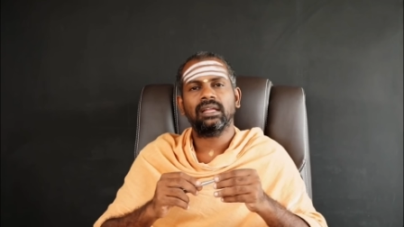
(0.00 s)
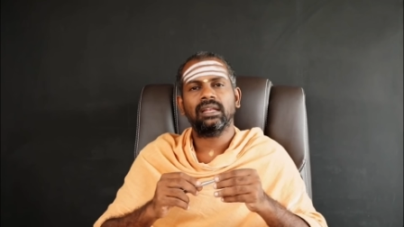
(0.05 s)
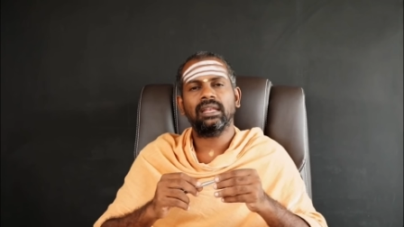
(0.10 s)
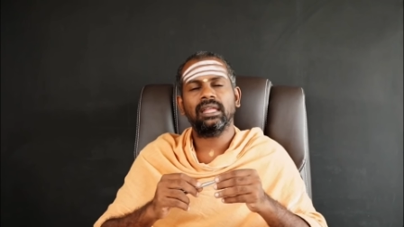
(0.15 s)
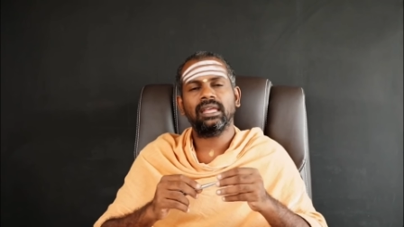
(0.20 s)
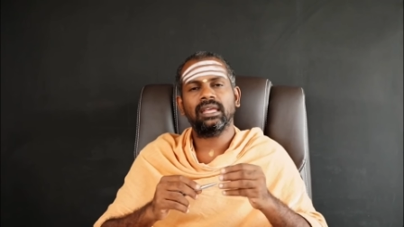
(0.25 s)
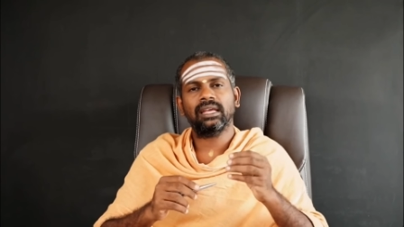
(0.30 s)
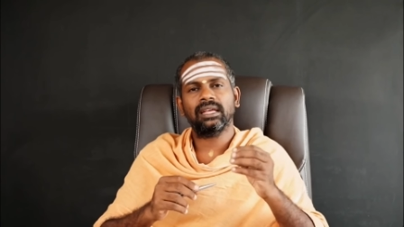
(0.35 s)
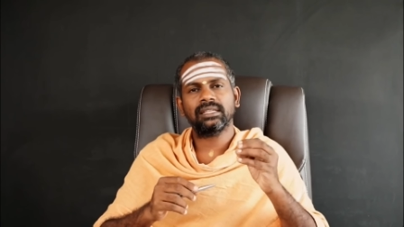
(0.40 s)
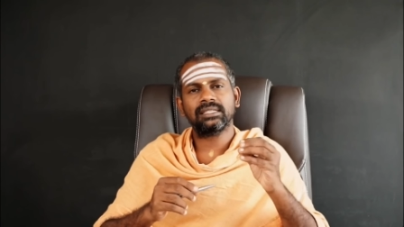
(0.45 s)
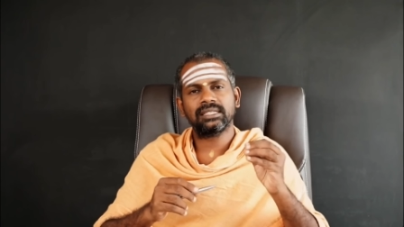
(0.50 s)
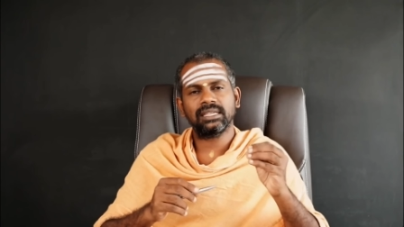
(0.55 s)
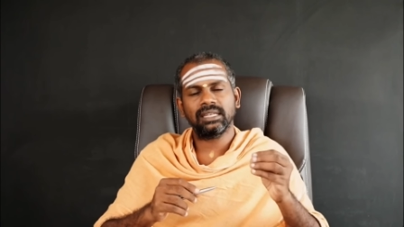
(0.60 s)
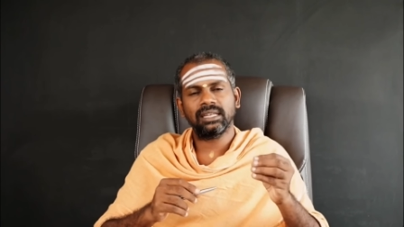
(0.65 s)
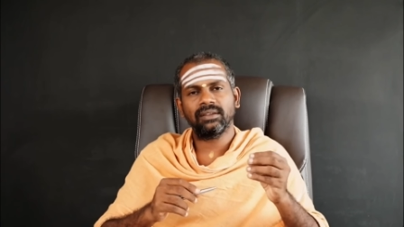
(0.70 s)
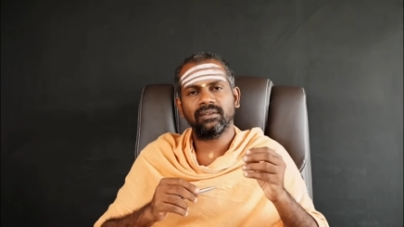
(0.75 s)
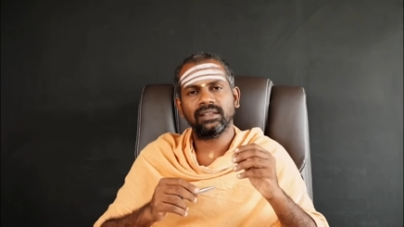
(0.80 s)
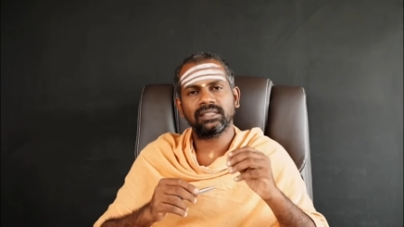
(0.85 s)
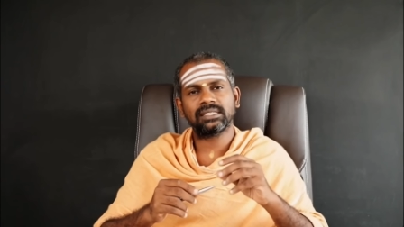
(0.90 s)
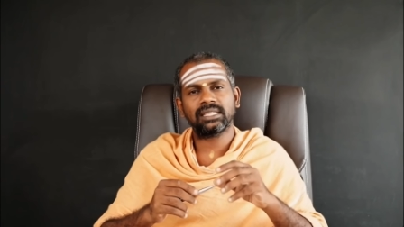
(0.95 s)
நீங்கள் சின்ன
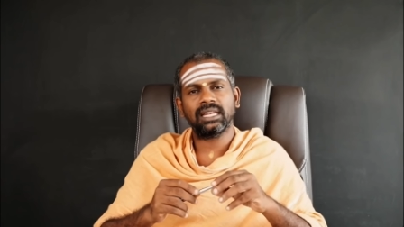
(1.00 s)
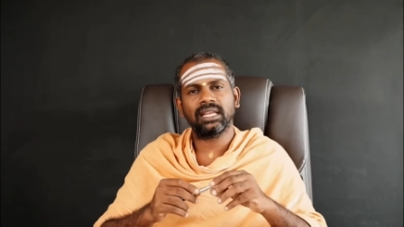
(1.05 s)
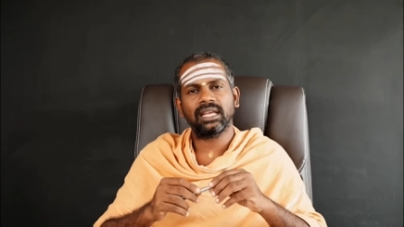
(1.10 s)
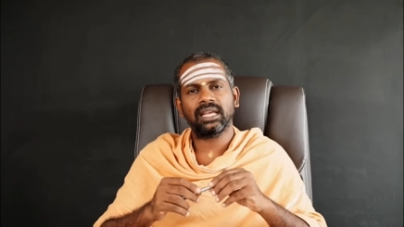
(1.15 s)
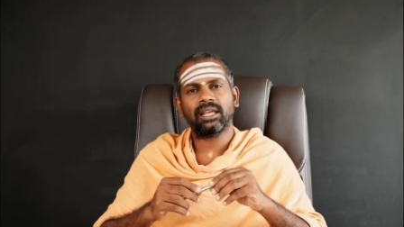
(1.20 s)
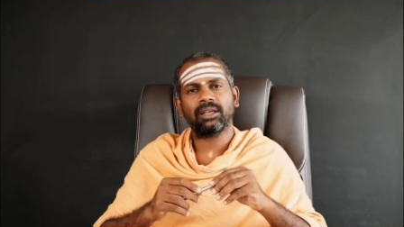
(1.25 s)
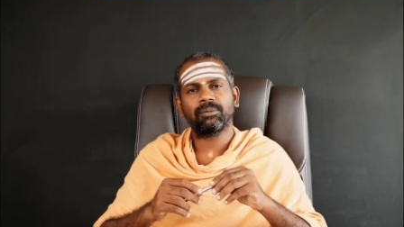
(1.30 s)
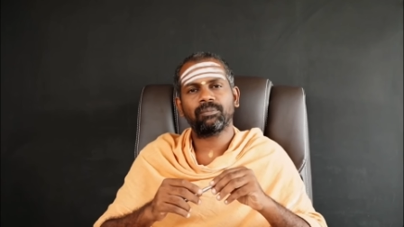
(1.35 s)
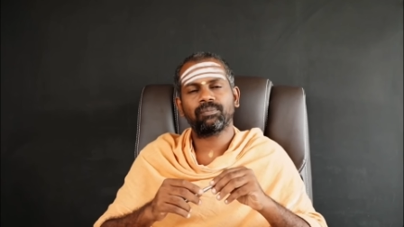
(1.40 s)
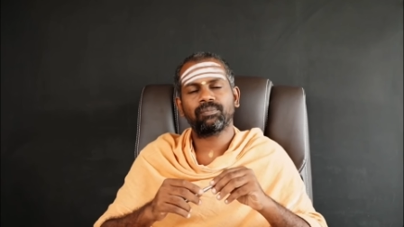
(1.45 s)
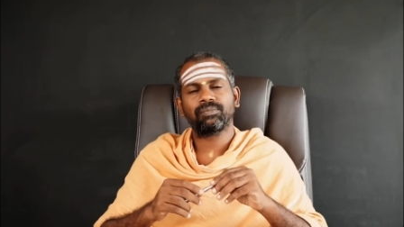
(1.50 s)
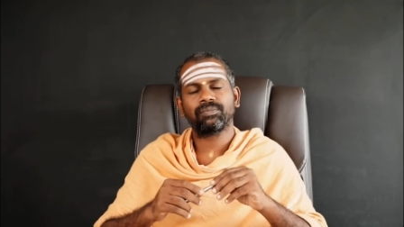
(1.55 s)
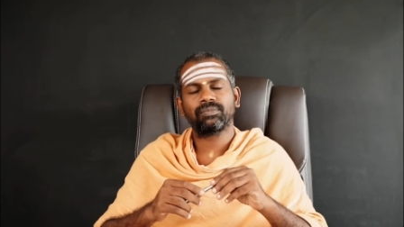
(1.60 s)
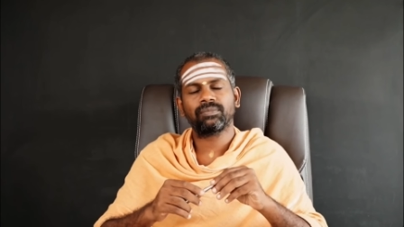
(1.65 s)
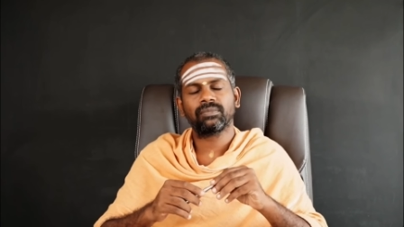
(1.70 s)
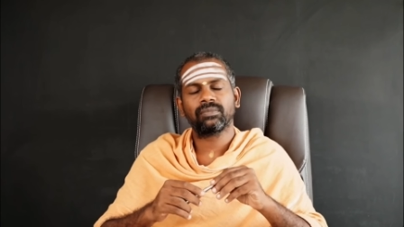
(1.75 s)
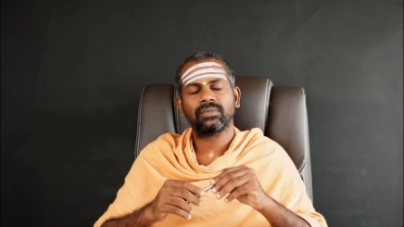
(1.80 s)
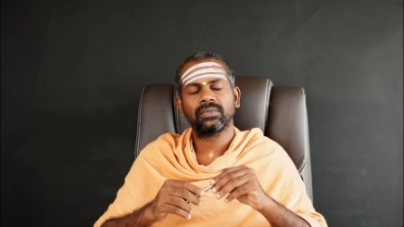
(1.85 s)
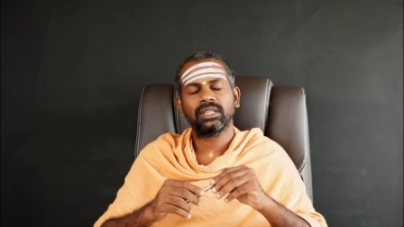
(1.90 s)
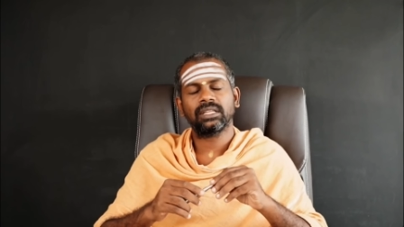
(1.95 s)
வயசில்
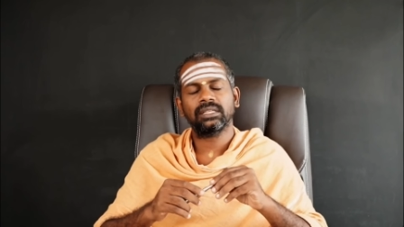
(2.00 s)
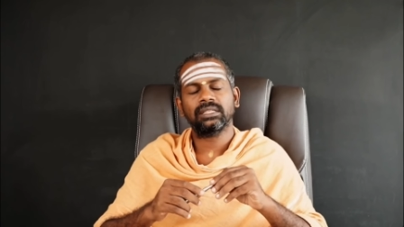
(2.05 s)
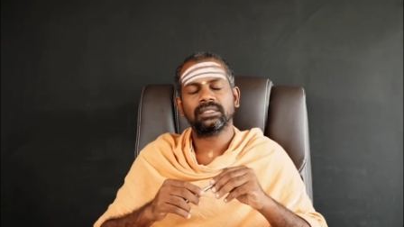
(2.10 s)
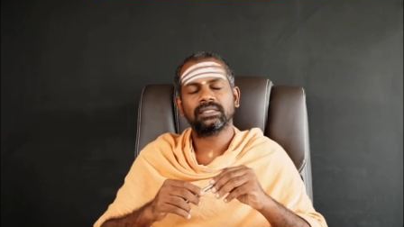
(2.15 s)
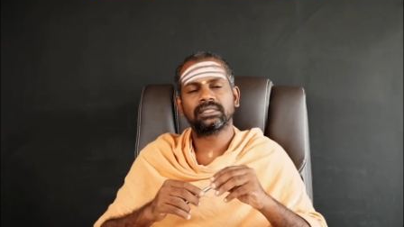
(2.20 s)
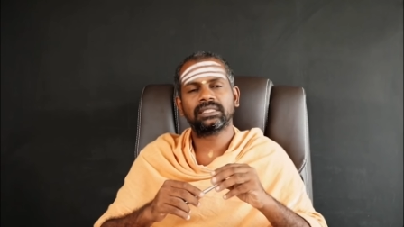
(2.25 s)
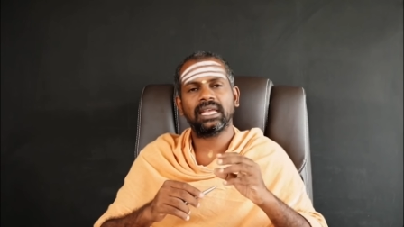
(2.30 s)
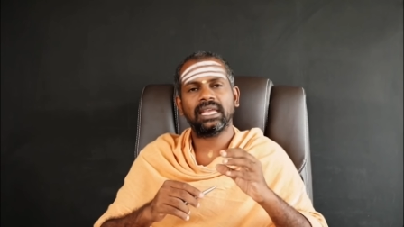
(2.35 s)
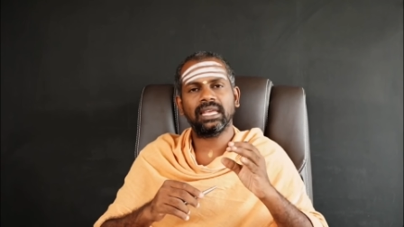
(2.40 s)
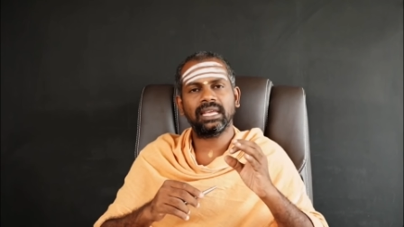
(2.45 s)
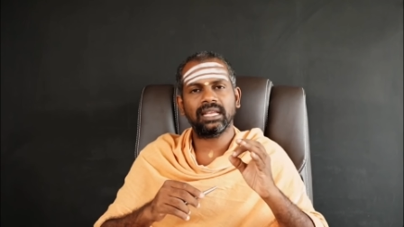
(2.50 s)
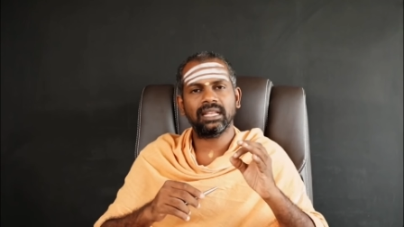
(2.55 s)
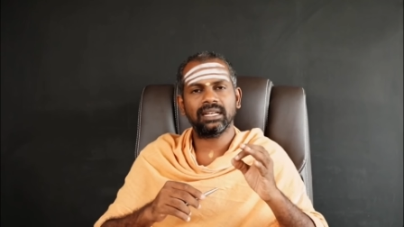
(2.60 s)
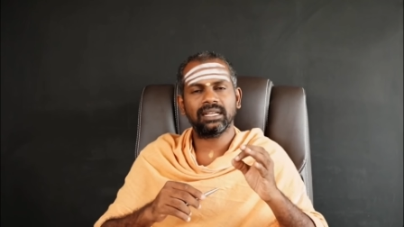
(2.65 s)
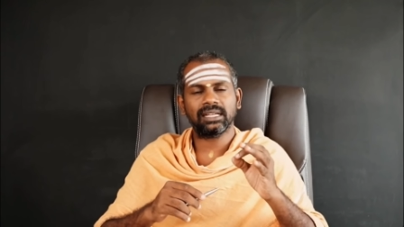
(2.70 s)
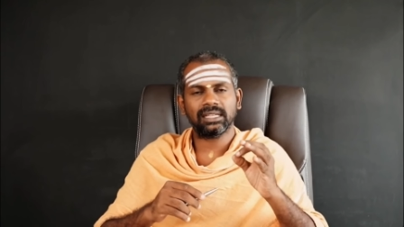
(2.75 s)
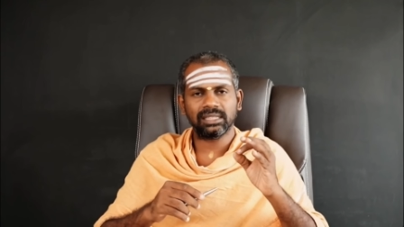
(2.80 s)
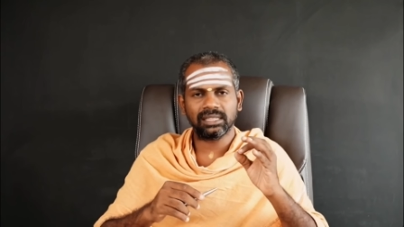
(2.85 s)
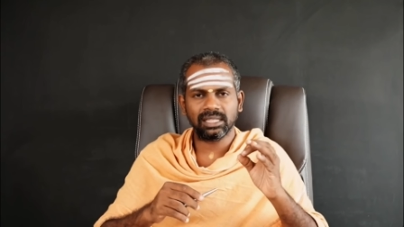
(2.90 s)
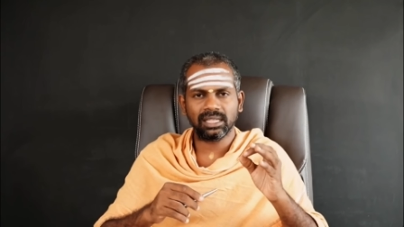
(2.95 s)
சைக்கிள்
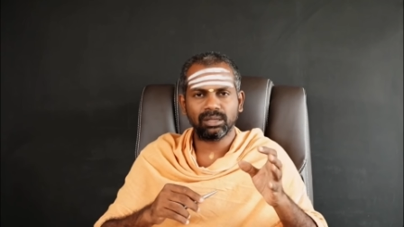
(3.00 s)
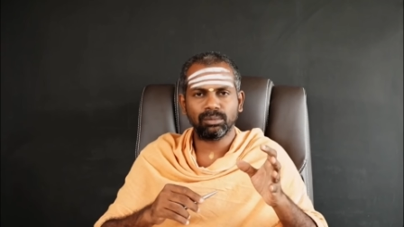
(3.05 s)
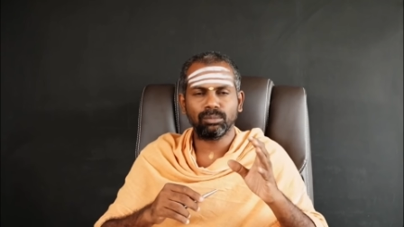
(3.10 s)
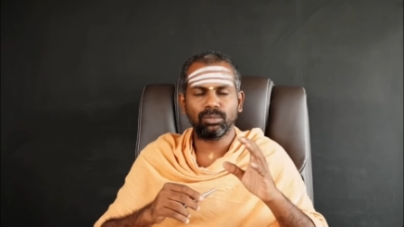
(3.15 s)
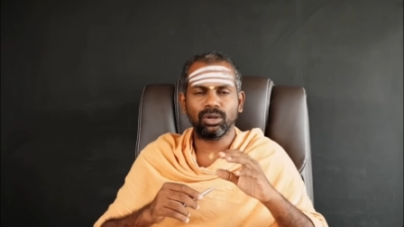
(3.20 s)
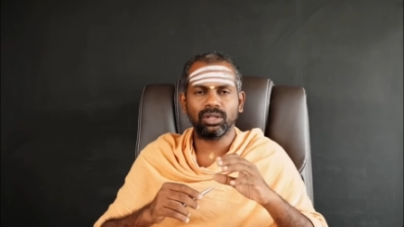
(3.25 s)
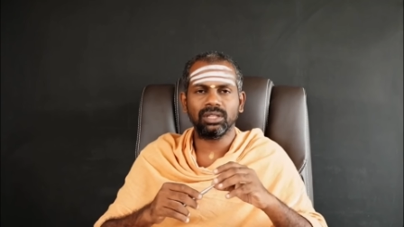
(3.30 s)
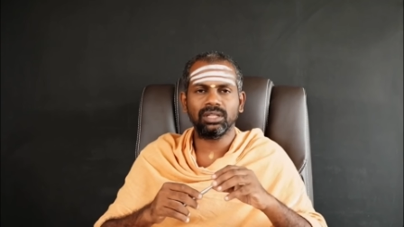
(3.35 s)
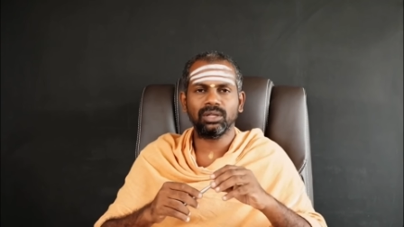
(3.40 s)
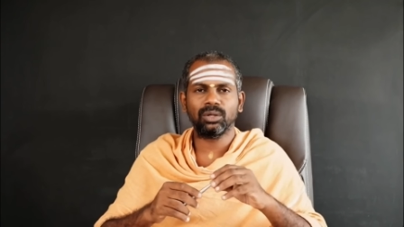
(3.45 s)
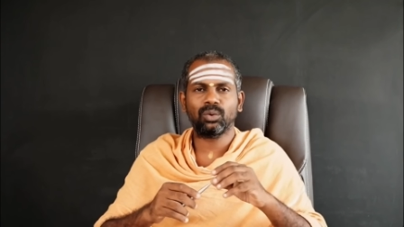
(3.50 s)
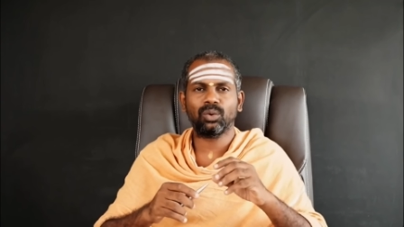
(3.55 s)
கற்றுக்கும் பொழுது